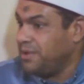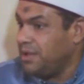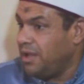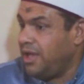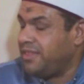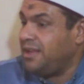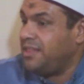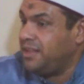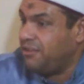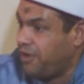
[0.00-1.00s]
هذا
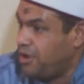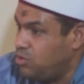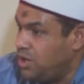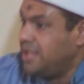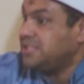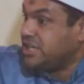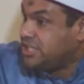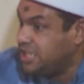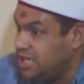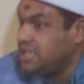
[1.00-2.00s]
الذي نفعله الآن
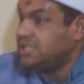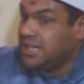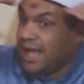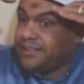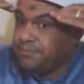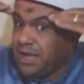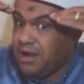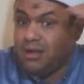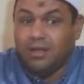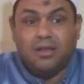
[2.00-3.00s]
تجهيز
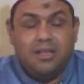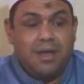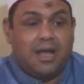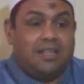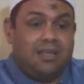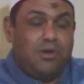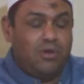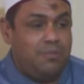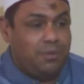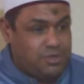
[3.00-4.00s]
الأدمغة لما كتبه
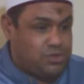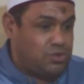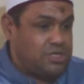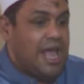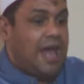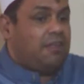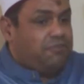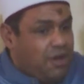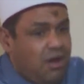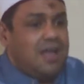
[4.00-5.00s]
الإمام السنوسي هذا
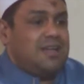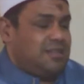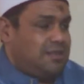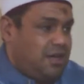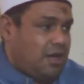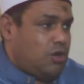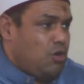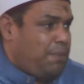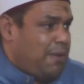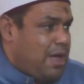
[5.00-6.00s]
في غاية الدقة
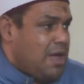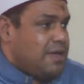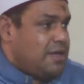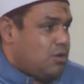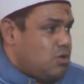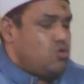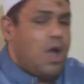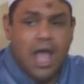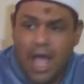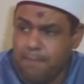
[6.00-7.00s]
ربما يكون
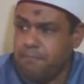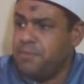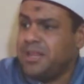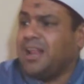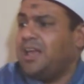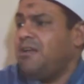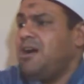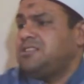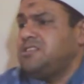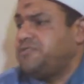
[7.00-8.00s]
أهم من
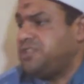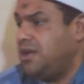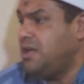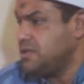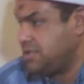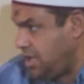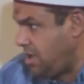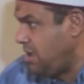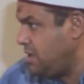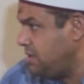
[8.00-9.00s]
القراءة نفسها
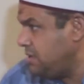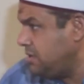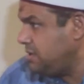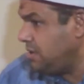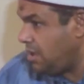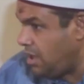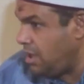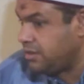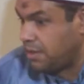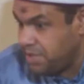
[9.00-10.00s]
صحيح؟ صحيح
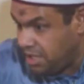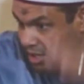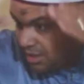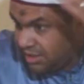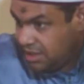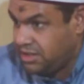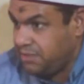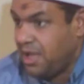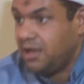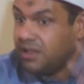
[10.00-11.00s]
ها تمهيد
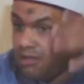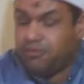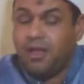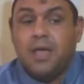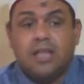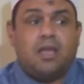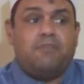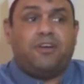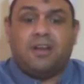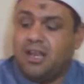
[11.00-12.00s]
للدماغ لتفهم
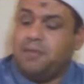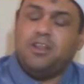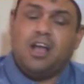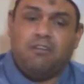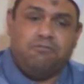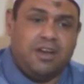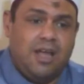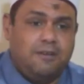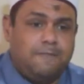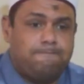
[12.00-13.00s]
طيب فرعنا منها كم
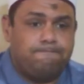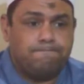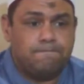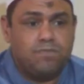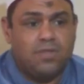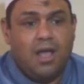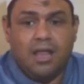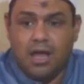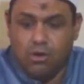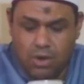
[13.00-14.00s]
فرعا؟
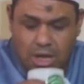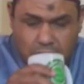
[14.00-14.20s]
الأول